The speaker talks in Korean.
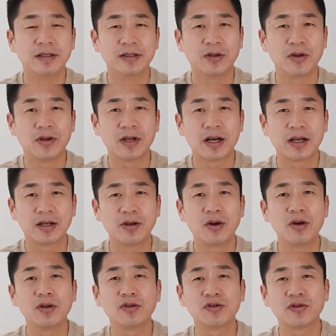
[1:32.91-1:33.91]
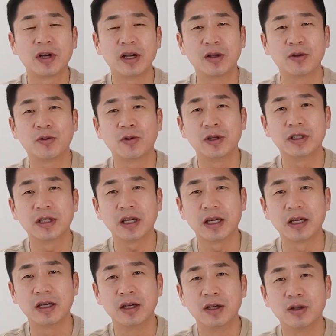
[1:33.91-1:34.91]
저희가 그럴 줄 알고
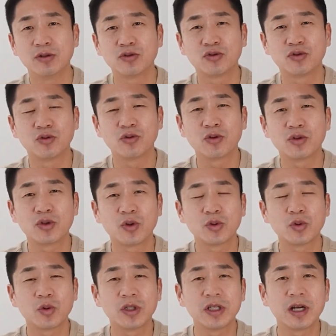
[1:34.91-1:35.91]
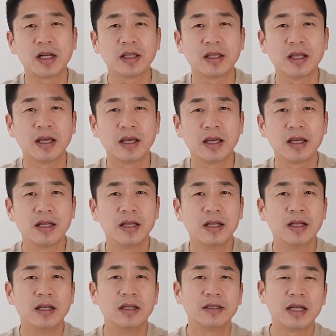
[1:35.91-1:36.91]
이제 중국 쪽 소싱할 때
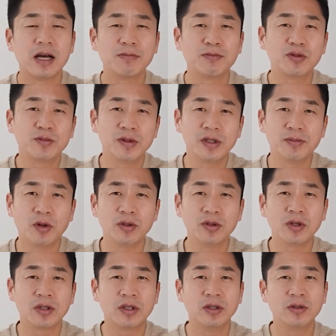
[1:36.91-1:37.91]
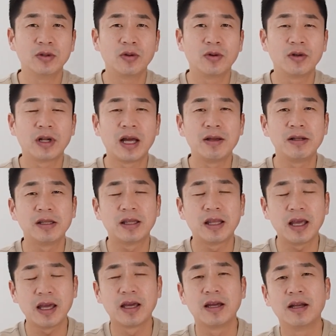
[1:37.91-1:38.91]
상품을 먼저 등록을 할
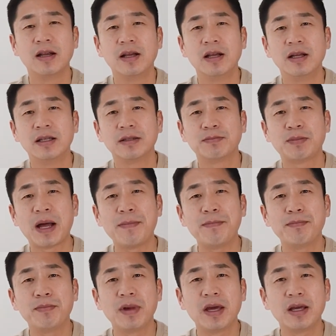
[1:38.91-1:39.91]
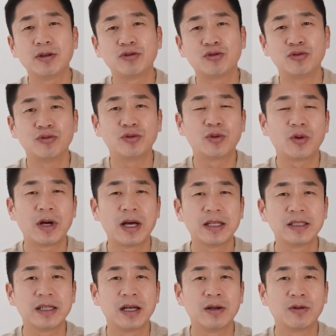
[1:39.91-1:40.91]
때 판매 중으로
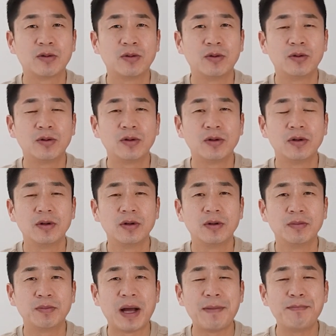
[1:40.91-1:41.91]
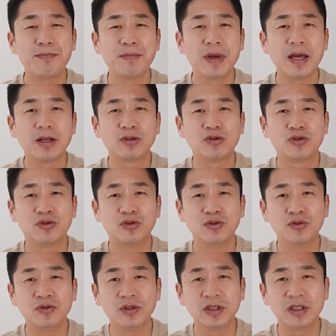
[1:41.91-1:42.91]
하지 않고 판매
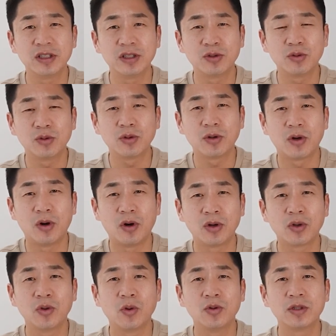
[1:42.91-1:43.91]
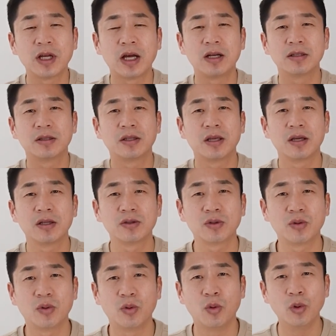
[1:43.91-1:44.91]
중지로 걸어놓은
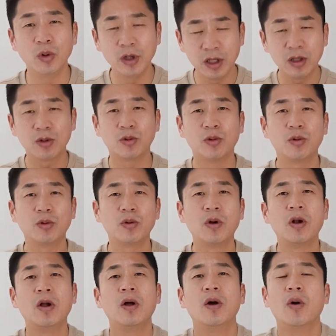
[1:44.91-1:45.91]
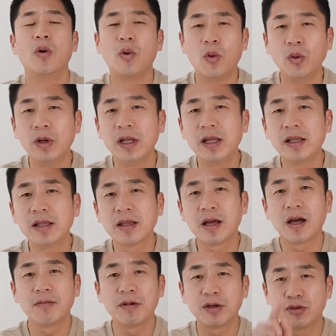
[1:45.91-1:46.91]
상태에서 올린
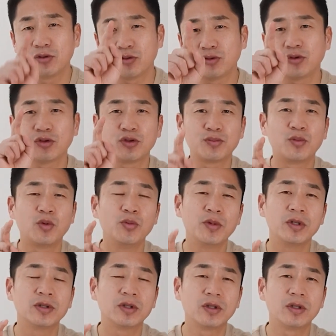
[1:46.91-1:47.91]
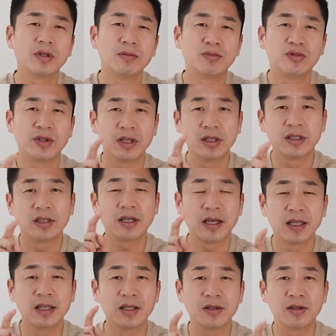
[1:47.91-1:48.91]
다음에 쭉쭉쭉 보면서 브랜드가
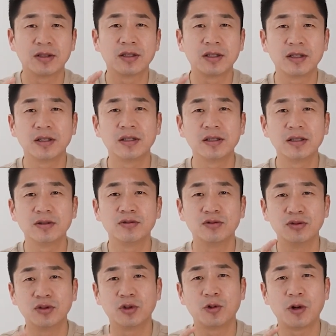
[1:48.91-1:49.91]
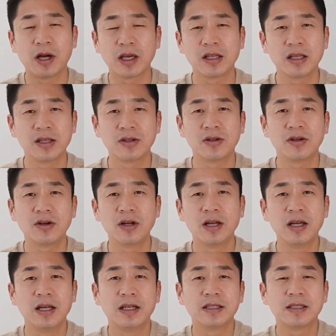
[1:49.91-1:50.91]
있는 것들은 눈으로 확인해서
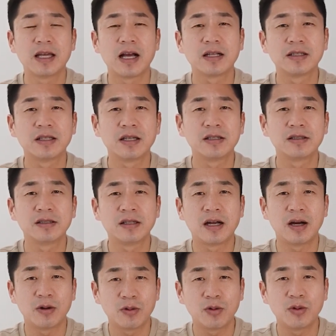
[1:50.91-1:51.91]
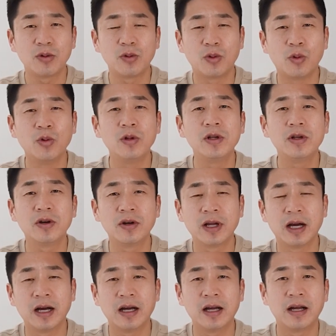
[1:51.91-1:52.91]
삭제를 하고
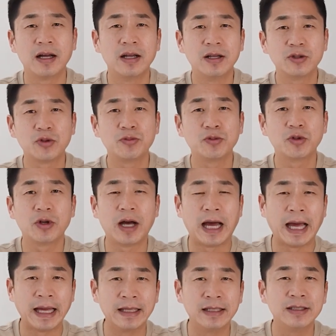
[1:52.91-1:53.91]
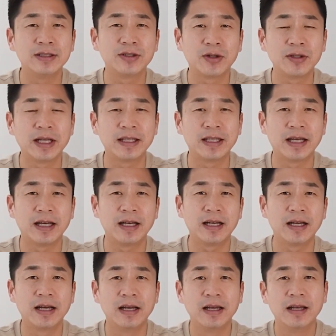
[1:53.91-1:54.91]
올려야 좀 더
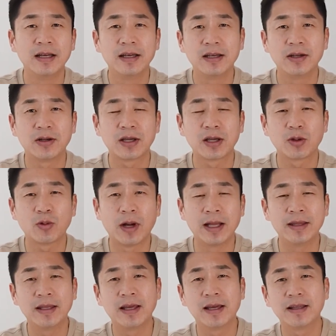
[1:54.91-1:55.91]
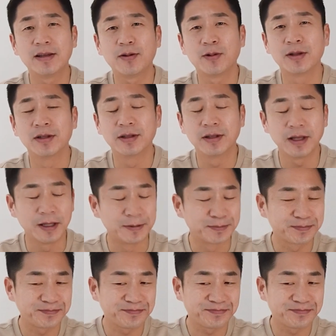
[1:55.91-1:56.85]
안전하다, 이렇게 또 안내해 드리고 있는데,